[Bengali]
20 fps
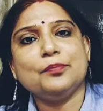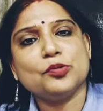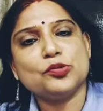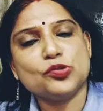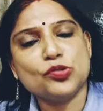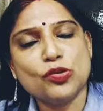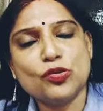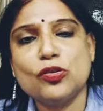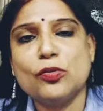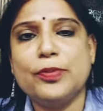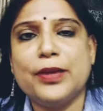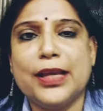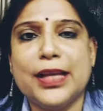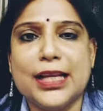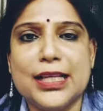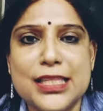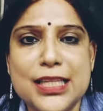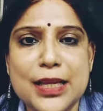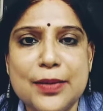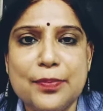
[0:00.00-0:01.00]
প্রচণ্ড
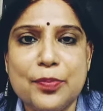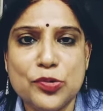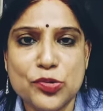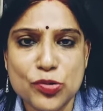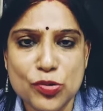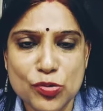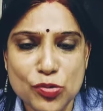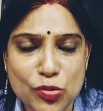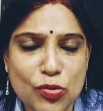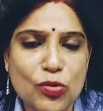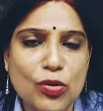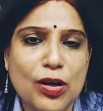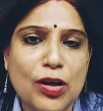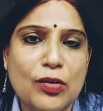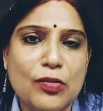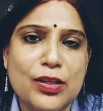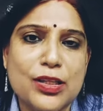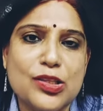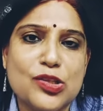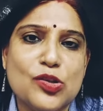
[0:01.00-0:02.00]
ভেঙেছে প্রচণ্ড রোগা
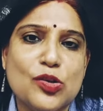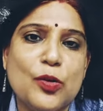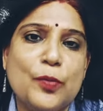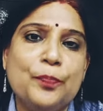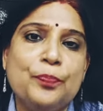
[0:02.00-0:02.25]
হয়েছ